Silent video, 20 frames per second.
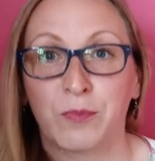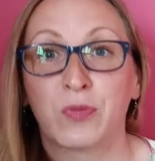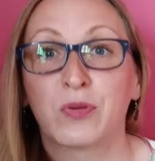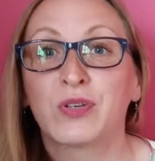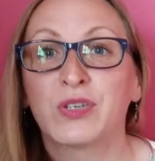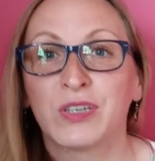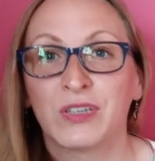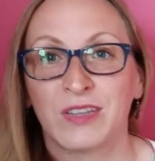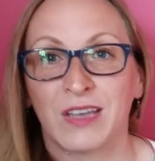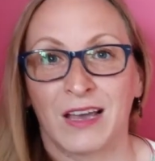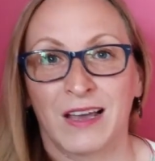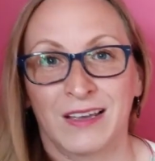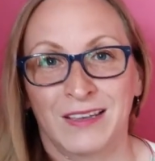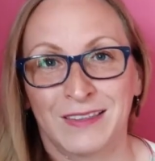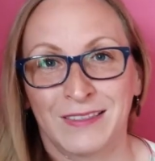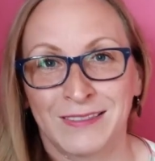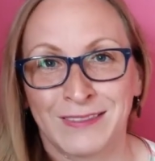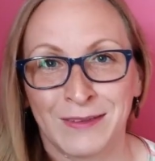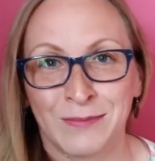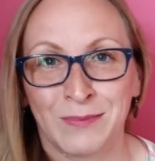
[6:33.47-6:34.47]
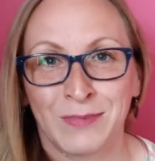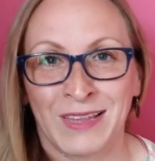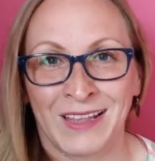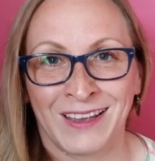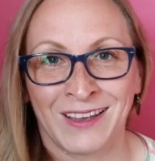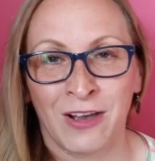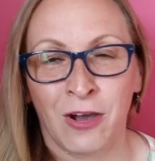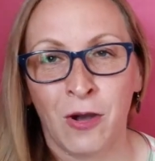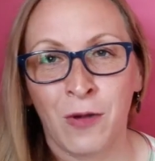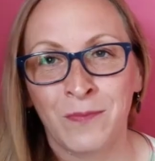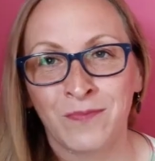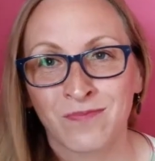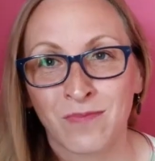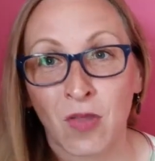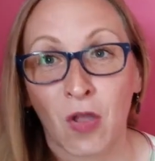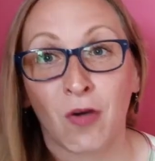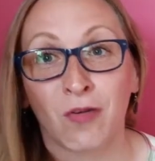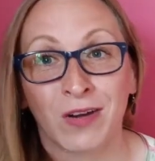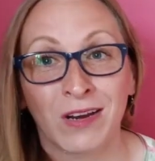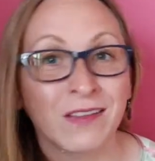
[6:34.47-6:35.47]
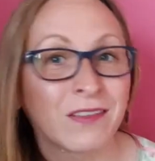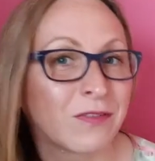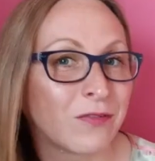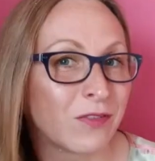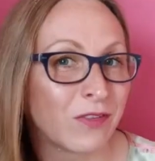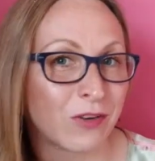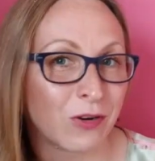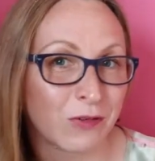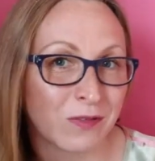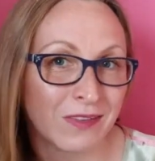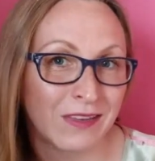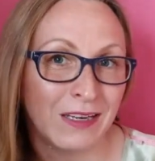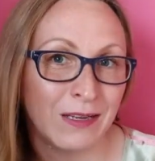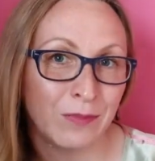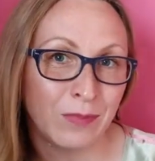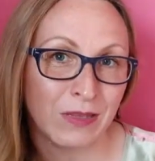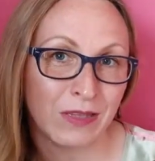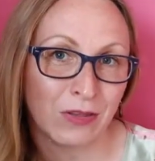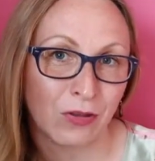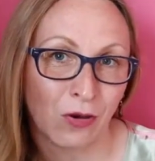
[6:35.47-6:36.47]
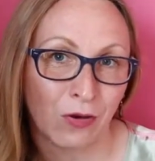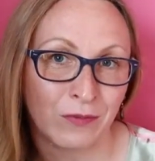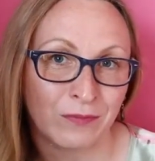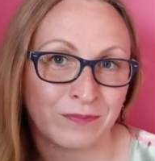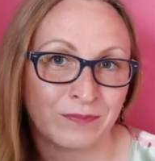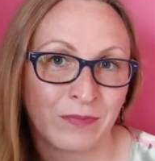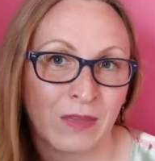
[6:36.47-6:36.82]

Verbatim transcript: pożycia intymnego oraz wzrost libido.